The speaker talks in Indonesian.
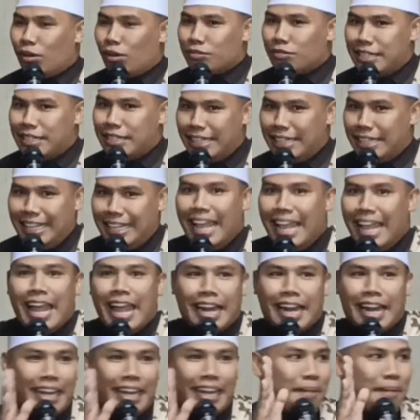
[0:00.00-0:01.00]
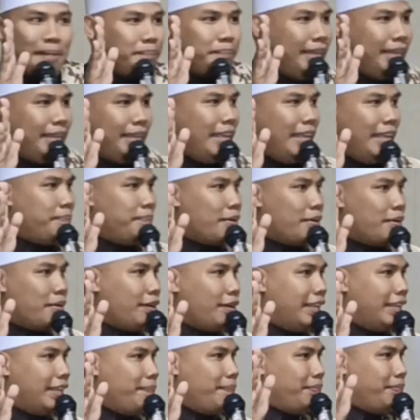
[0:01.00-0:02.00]
li Nabi
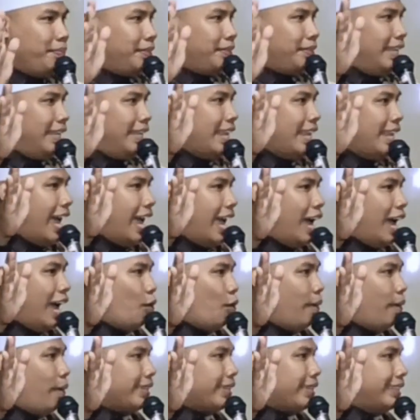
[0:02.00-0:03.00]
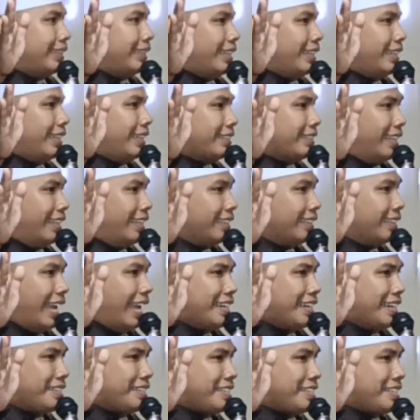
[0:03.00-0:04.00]
Ibrahim tidak khawatir
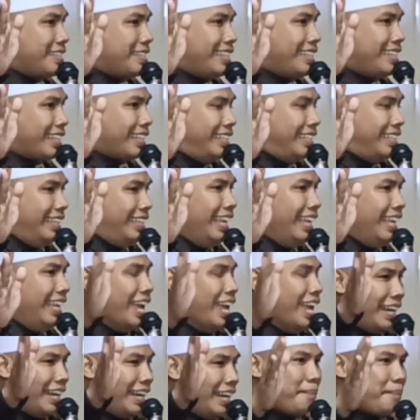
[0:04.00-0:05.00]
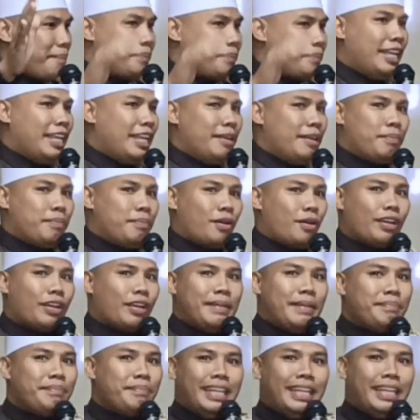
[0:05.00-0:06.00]
tentang rezeki Nabi
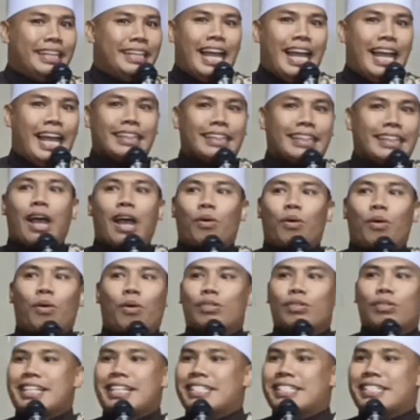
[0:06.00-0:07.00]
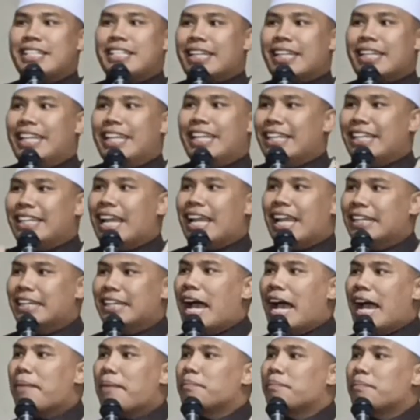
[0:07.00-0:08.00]
Ibrahim tidak takut rezekinya
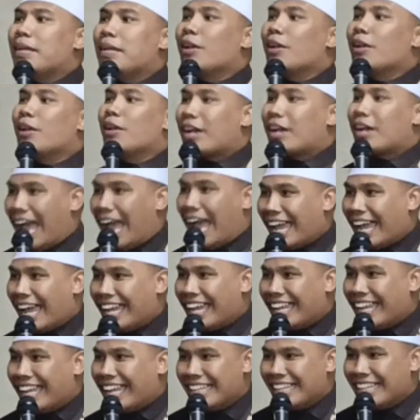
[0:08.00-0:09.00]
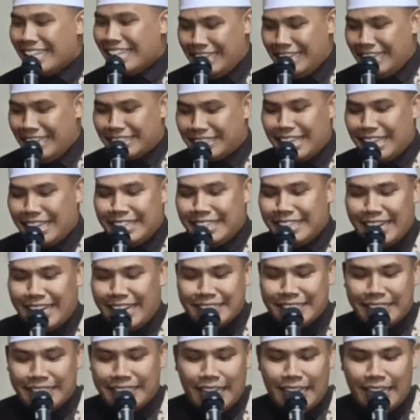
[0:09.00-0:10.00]
diambil orang ini saya
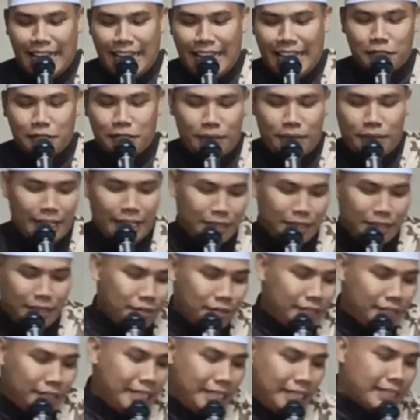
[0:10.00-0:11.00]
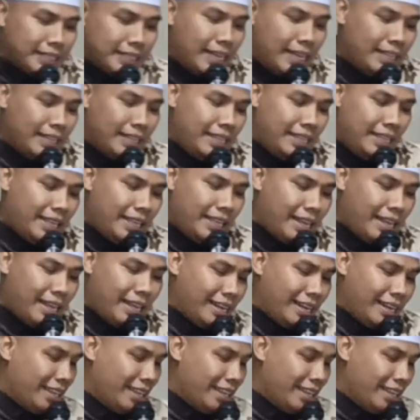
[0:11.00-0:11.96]
jelasin atu-atu sisanya tinggal